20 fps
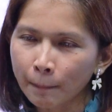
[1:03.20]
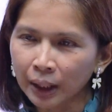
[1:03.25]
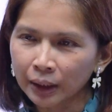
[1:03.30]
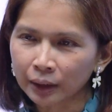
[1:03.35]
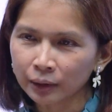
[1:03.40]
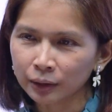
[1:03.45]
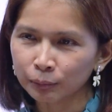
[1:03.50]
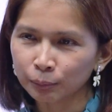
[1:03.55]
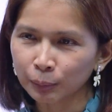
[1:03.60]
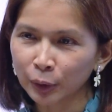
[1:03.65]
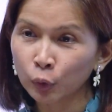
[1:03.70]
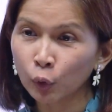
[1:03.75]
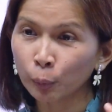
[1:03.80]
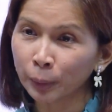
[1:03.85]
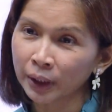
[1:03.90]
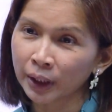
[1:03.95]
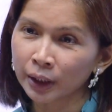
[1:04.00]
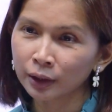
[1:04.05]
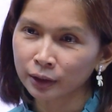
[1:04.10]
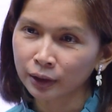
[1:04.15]
มันมันดู
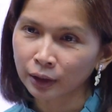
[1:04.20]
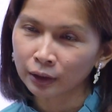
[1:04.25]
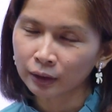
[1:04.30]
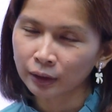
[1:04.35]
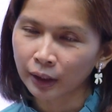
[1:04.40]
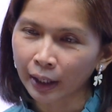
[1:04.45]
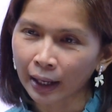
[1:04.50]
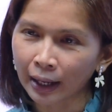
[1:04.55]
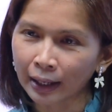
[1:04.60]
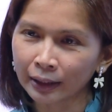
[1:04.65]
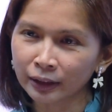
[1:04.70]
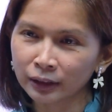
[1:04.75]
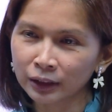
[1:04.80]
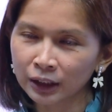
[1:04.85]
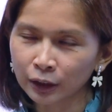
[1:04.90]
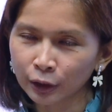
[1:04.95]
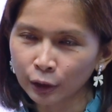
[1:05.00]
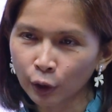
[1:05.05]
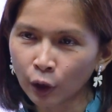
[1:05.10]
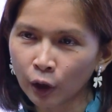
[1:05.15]
เป็นอินเตอร์ค่ะห
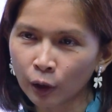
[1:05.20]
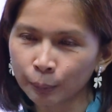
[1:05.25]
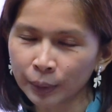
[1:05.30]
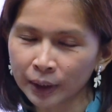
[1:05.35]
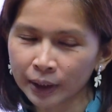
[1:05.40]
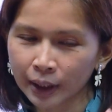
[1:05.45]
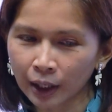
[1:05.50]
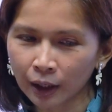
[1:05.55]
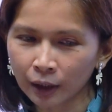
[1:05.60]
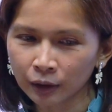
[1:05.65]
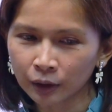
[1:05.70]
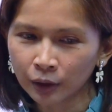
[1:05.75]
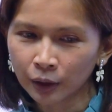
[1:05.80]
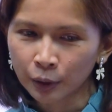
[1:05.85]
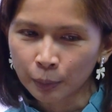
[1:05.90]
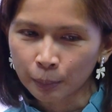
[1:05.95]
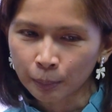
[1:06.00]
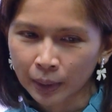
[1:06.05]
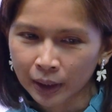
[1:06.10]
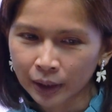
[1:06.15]
นึ่งเกาะมีทั้ง
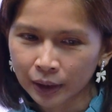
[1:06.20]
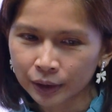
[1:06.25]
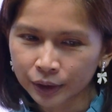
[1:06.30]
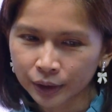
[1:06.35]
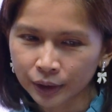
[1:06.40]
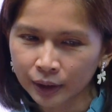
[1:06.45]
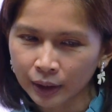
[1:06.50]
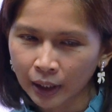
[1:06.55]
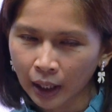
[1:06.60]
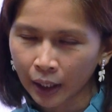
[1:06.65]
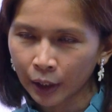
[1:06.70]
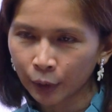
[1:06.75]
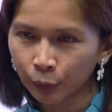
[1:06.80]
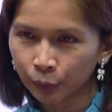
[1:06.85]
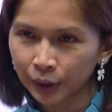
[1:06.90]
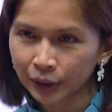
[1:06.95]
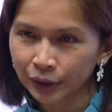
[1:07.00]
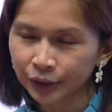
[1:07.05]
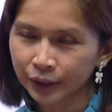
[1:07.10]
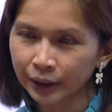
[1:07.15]
มาเลเซีย อิน
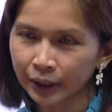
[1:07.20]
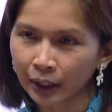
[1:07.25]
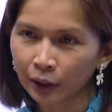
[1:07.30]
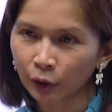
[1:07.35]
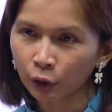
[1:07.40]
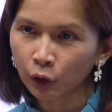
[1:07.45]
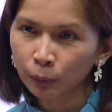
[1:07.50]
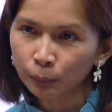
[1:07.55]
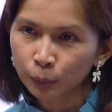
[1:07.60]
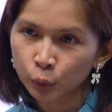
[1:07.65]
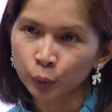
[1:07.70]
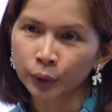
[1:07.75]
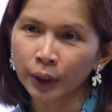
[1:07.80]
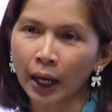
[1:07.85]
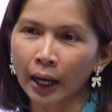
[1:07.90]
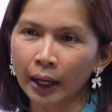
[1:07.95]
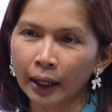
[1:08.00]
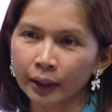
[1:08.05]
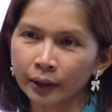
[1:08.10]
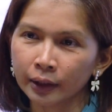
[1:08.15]
โดนีเซีย แล้วก็บรู
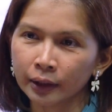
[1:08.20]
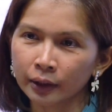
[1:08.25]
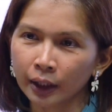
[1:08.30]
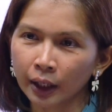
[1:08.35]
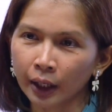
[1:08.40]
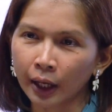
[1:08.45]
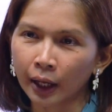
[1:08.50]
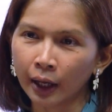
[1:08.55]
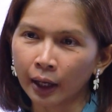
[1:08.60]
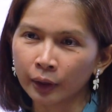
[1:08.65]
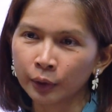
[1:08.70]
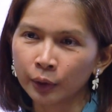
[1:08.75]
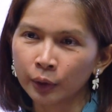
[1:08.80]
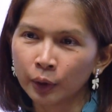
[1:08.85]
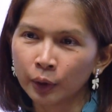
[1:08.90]
ไนนะคะ